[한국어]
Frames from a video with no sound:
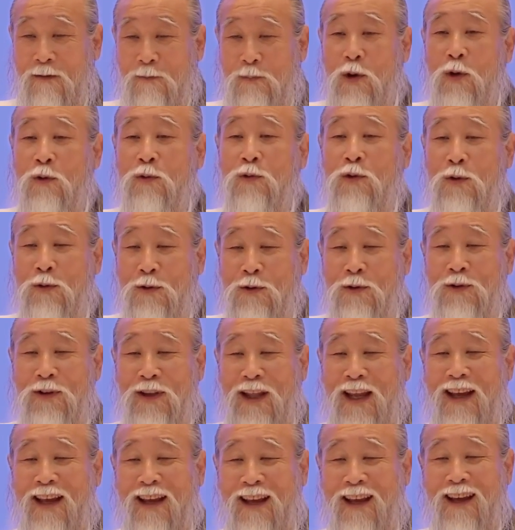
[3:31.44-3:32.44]
병들
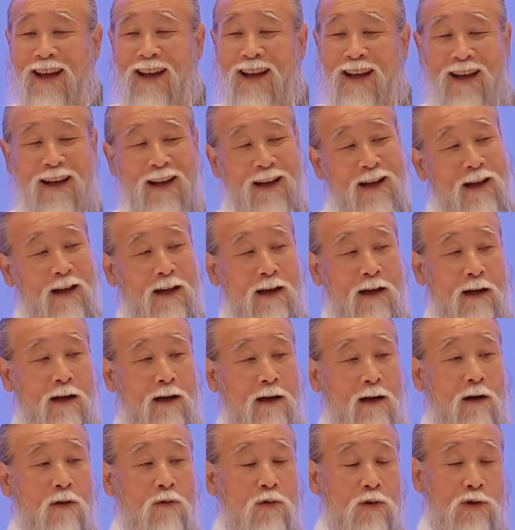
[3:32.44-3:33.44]
건데.
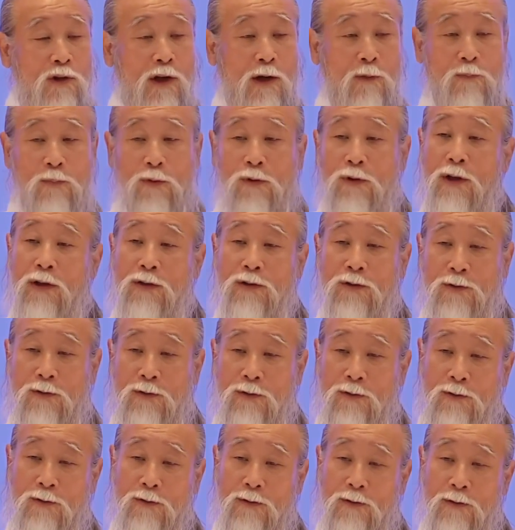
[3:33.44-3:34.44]
아무것도 안
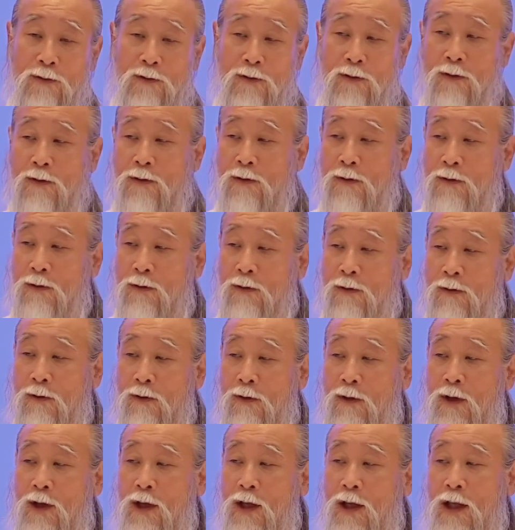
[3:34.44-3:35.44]
보내죠.
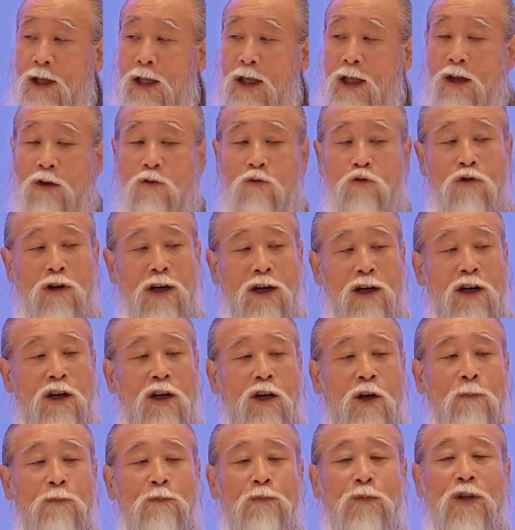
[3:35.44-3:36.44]
인구가
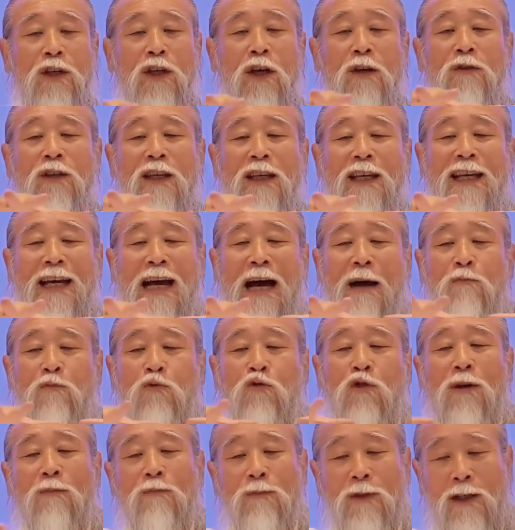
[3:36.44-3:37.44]
급격히
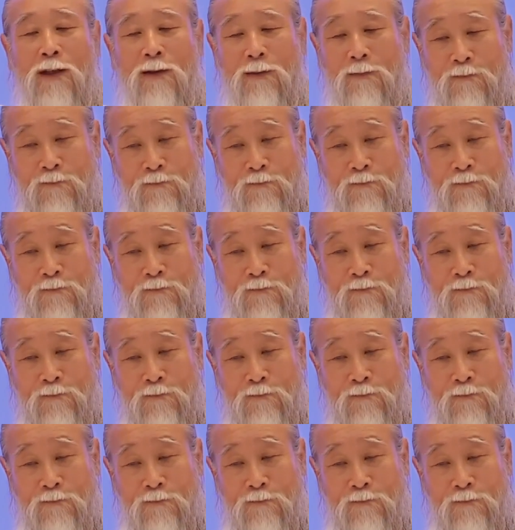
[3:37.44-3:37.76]
감소합니다.